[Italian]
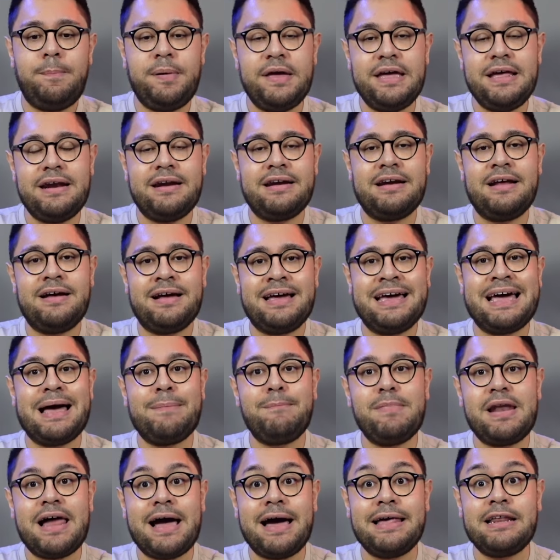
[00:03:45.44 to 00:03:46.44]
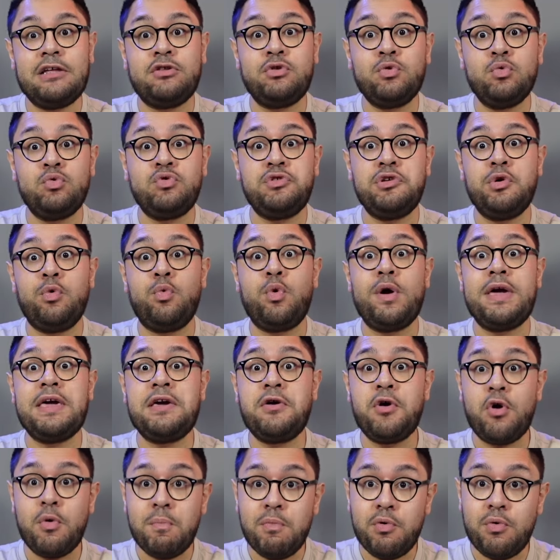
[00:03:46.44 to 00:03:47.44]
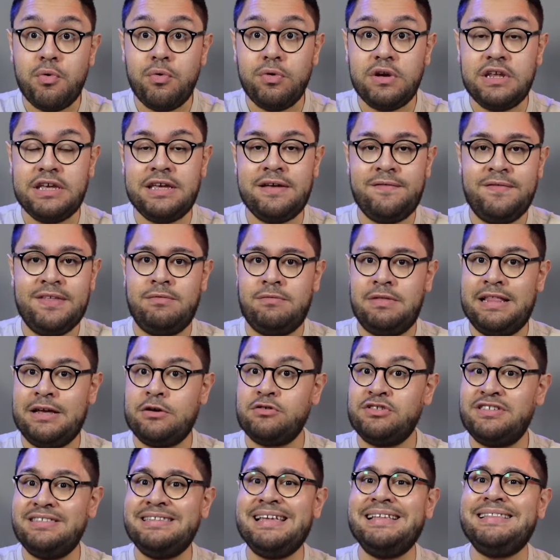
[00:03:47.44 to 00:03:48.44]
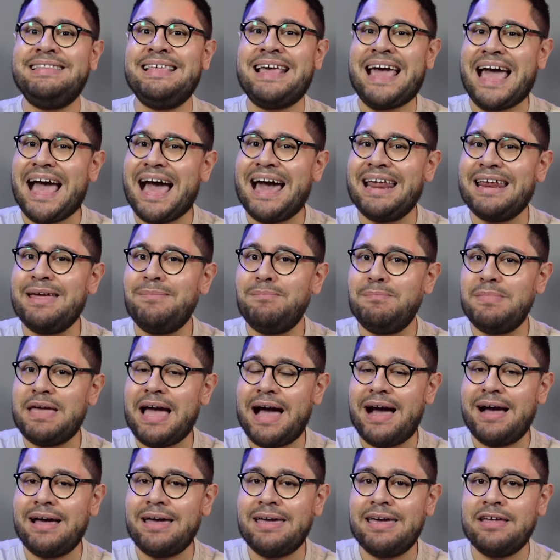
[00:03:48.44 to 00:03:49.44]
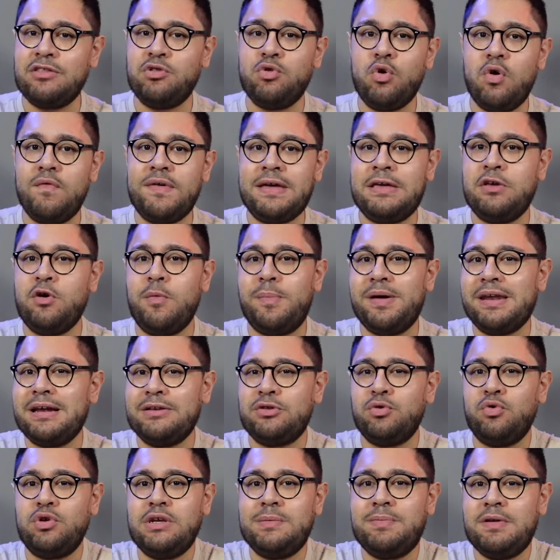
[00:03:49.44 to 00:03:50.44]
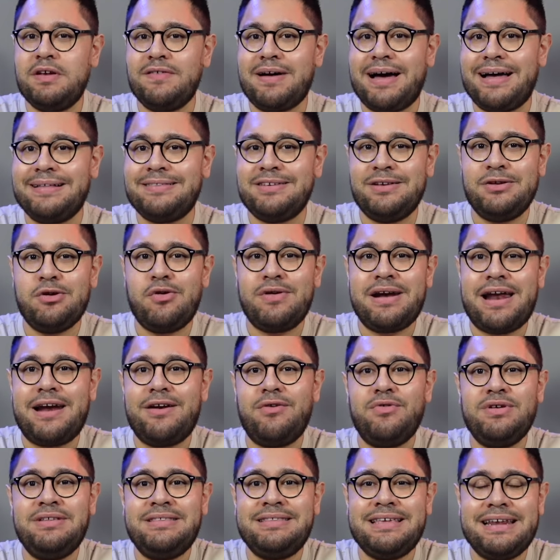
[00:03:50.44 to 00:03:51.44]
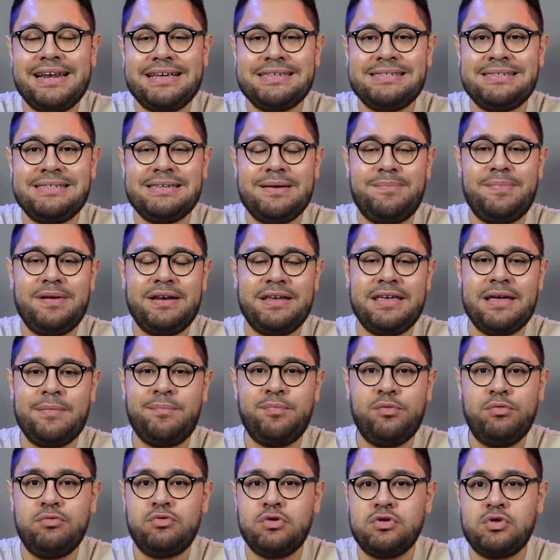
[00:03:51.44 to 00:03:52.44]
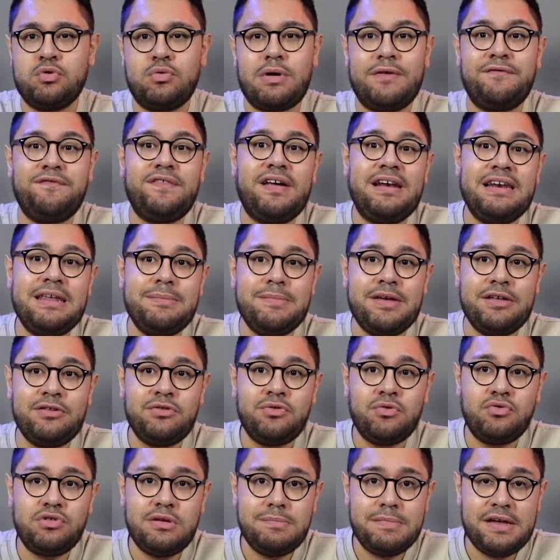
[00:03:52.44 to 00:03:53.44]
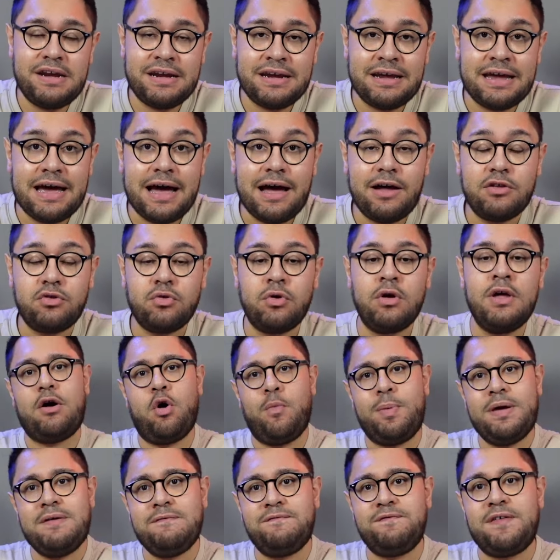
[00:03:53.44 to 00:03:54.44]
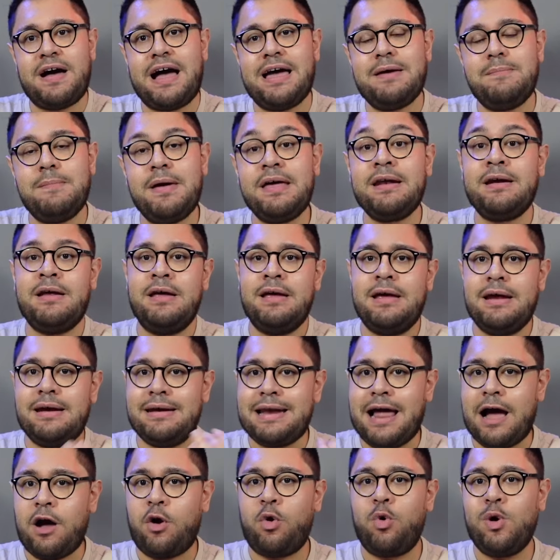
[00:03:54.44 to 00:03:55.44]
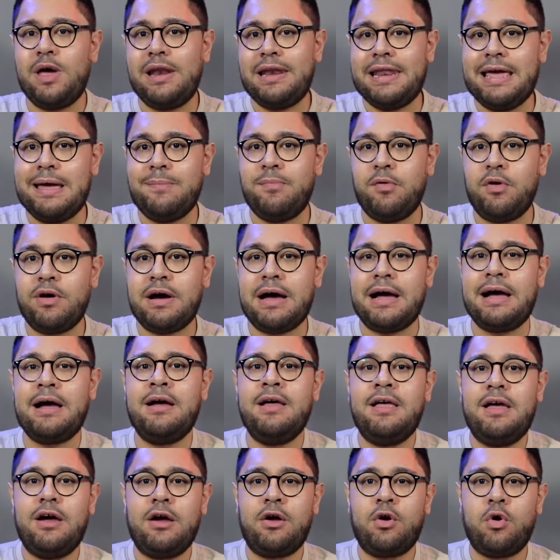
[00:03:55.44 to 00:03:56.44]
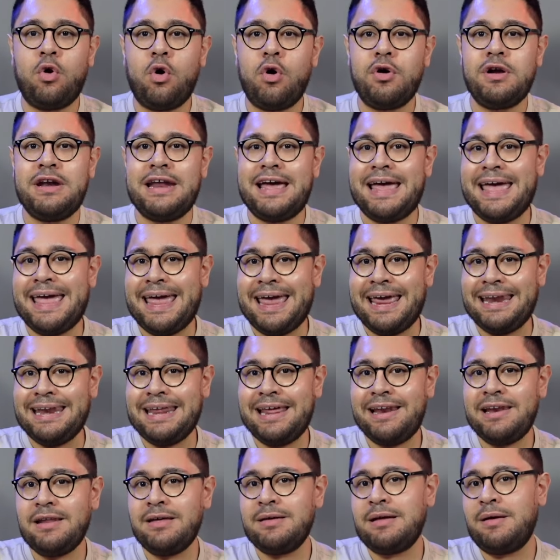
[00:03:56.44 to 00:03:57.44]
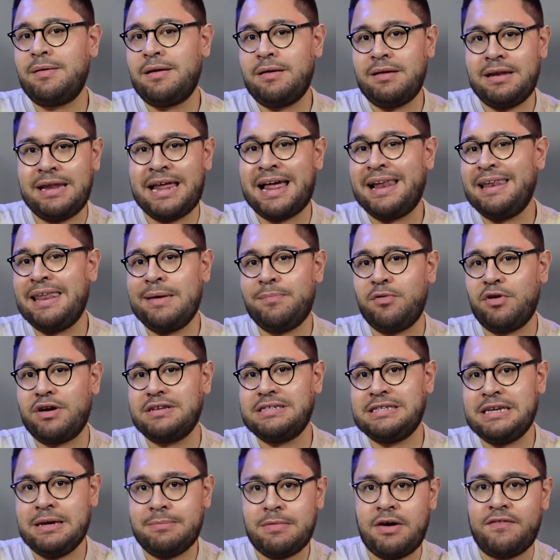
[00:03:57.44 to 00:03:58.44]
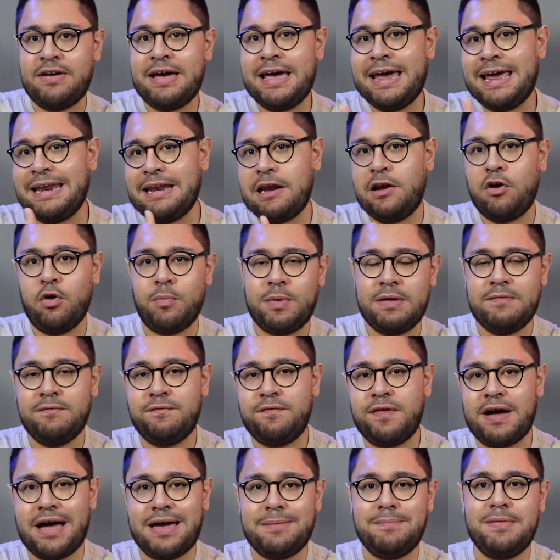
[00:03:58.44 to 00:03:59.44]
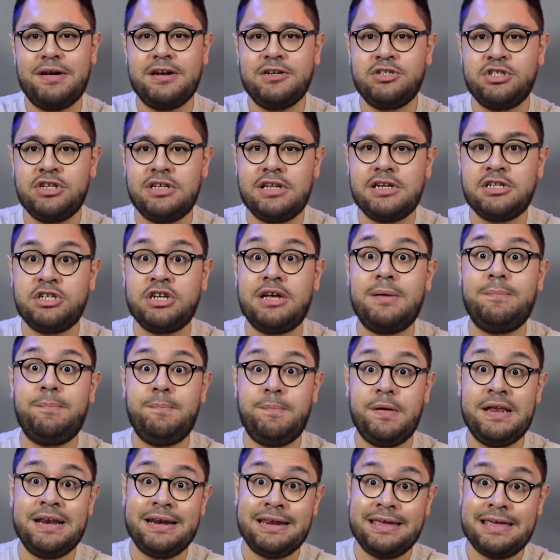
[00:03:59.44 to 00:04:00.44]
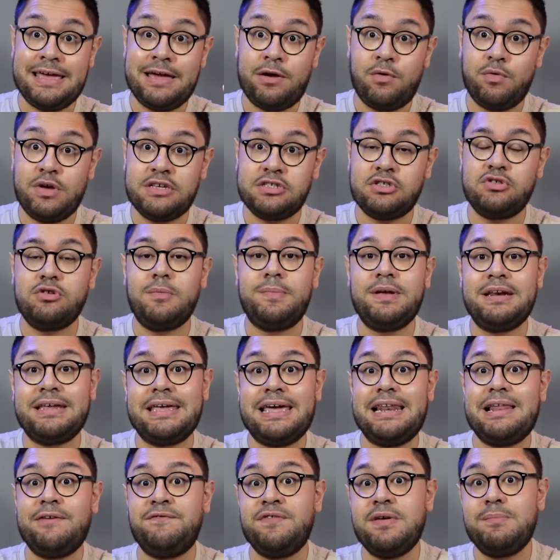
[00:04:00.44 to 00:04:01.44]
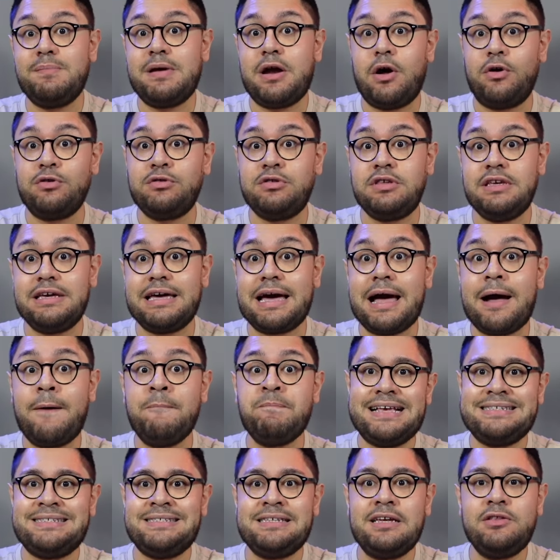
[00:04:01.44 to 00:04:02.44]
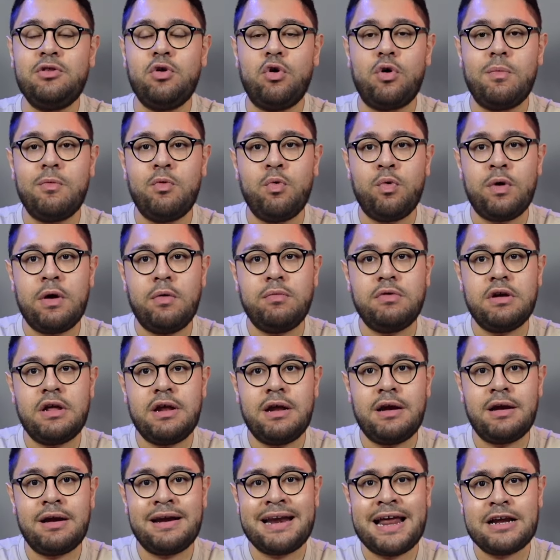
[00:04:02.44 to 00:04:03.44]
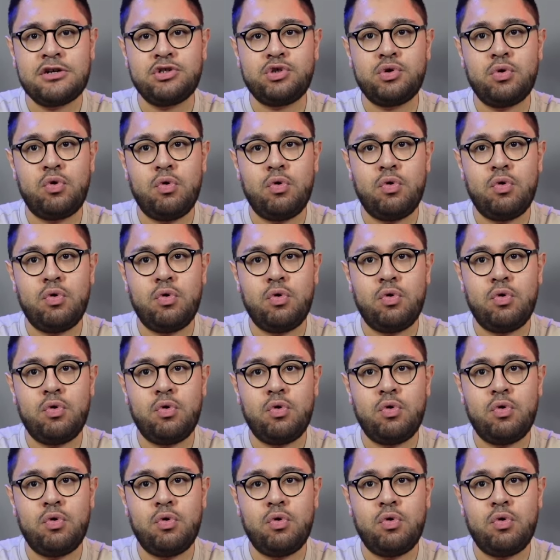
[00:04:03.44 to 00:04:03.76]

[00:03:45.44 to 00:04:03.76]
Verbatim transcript: per cablare tutti quei comuni, le cosiddette aree bianche dove gli operatori privati non hanno interesse perché appunto sono a fallimento di mercato. Open Fiber nacque all'epoca con Enel, eh, all'epoca si chiamava Enel Open Fiber, eccetera, eccetera. Perché questo? Perché la fibra ottica, essendo comunque un raggio